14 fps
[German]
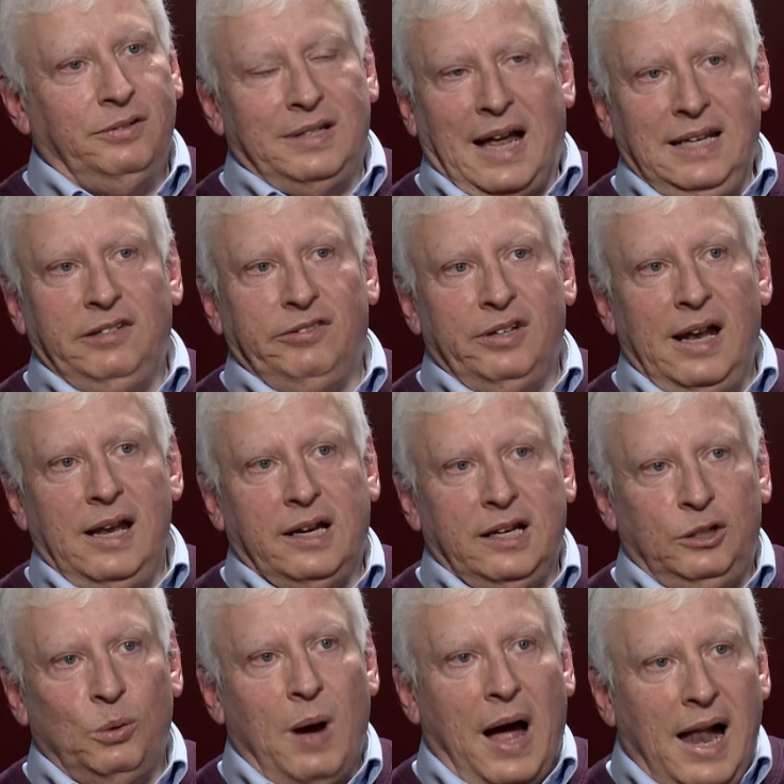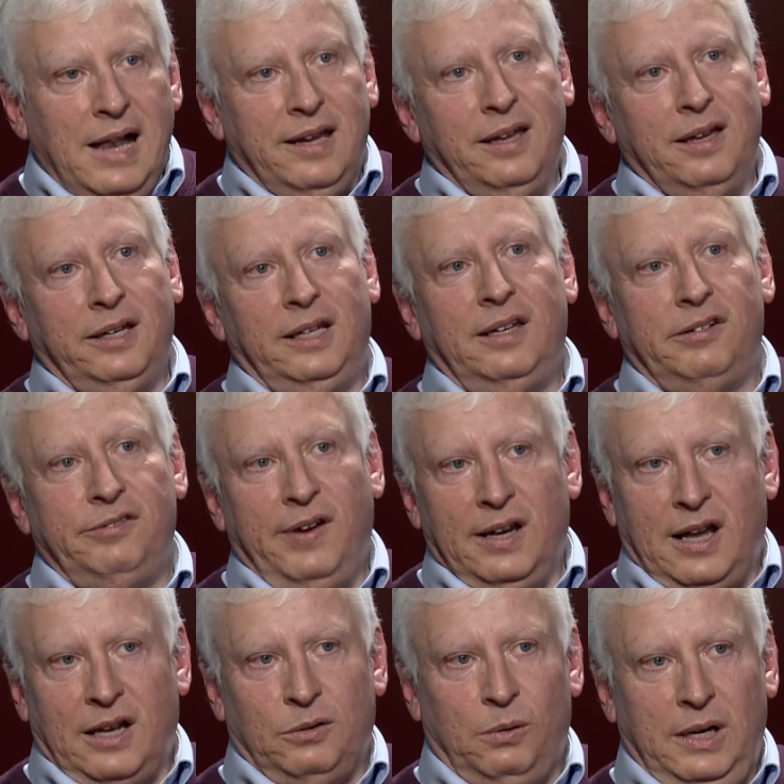traditionelle Ritualkirchen, das wären
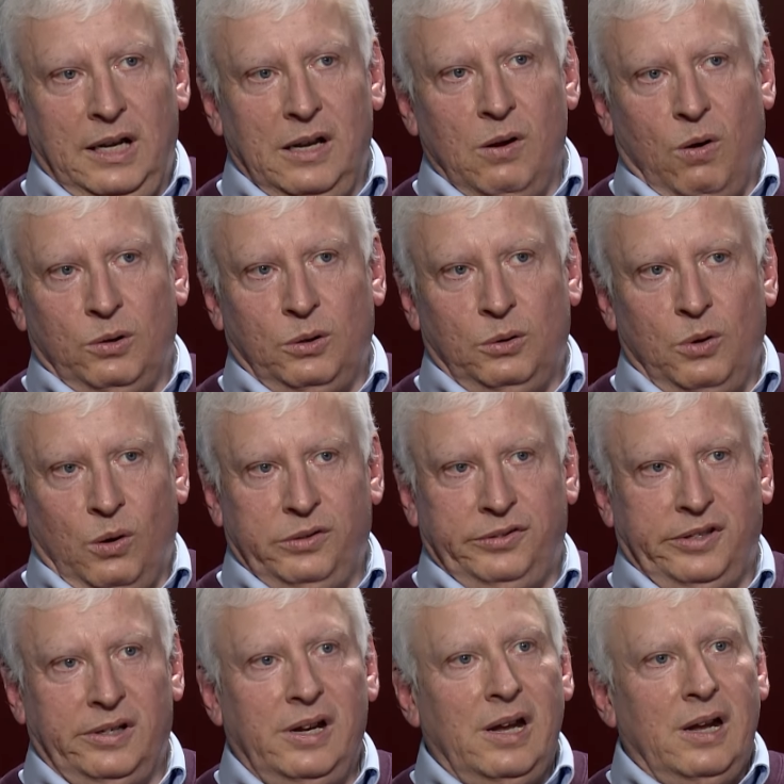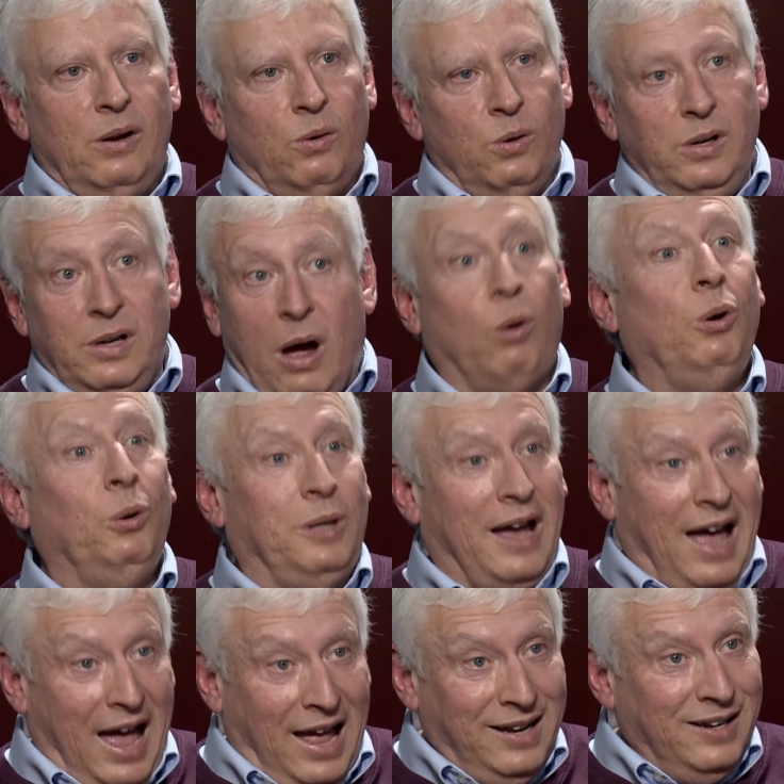Katholiken, Orthodoxe und auch
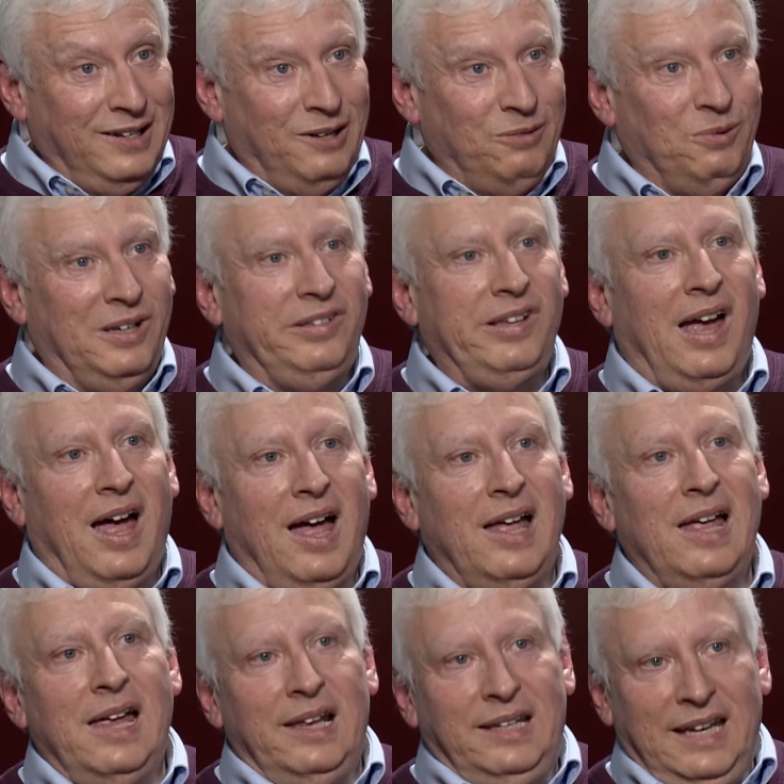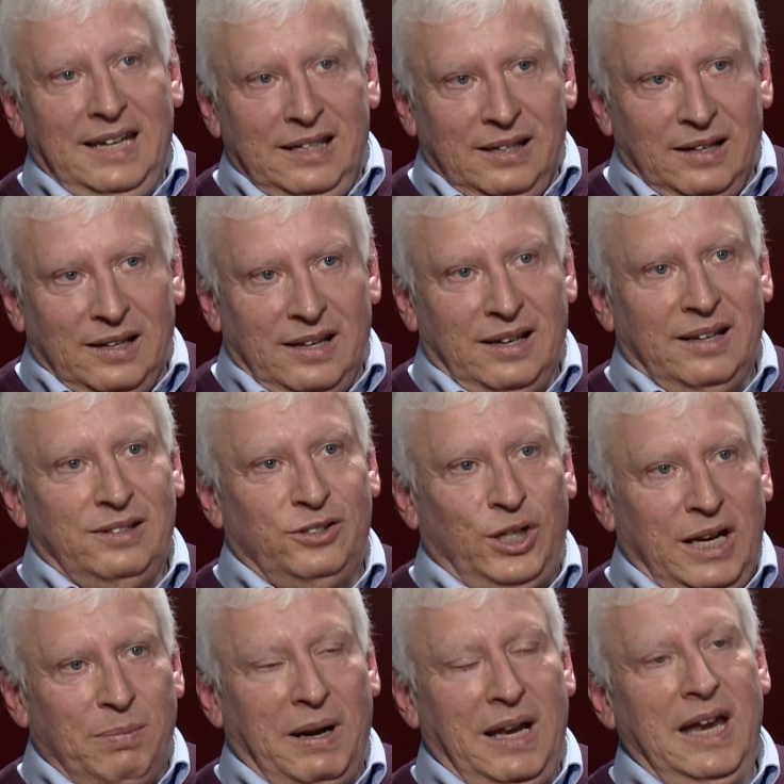Lutheraner in den USA, denen äh,
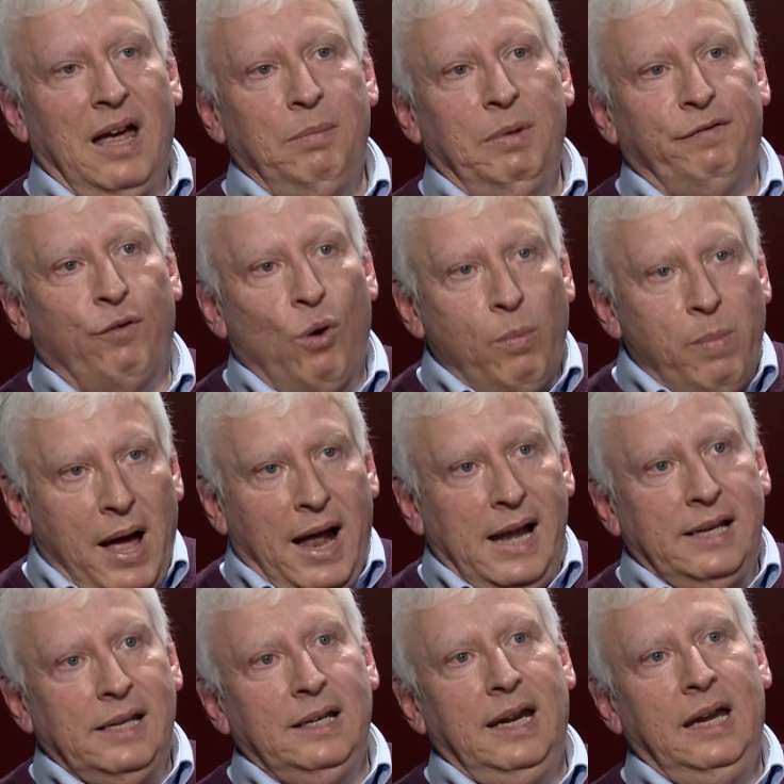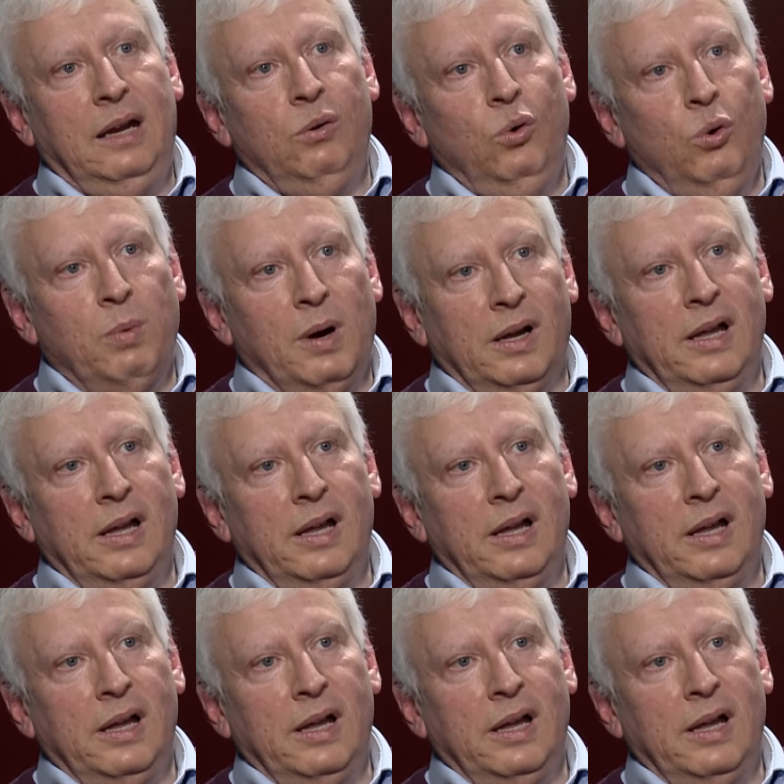steht man eher mit Vorbehalten gegenüber,